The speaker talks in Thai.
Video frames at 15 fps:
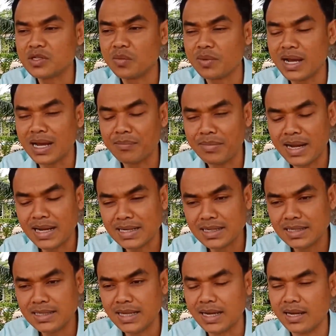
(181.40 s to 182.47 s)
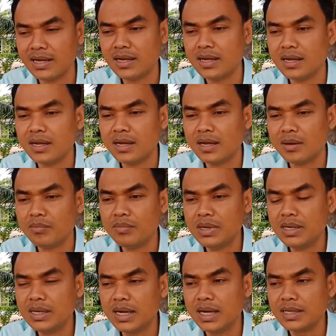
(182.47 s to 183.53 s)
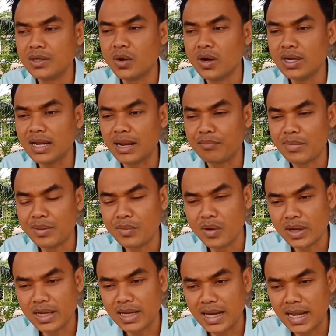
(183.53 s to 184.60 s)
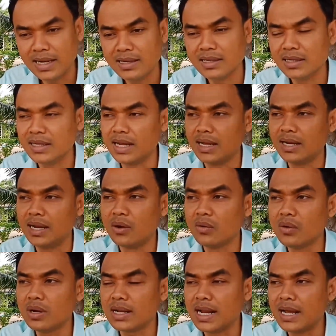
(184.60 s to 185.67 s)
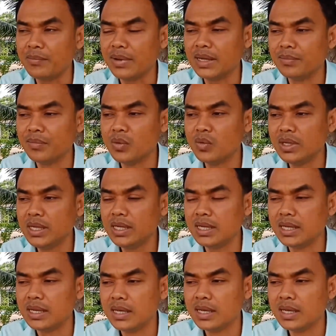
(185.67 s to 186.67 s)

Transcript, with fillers: ประสบการณ์มากขึ้นเนี่ยเมื่อย้อนกลับมามองอีกครั้งหนึ่งเนี่ยเราก็กลายเป็นผู้ที่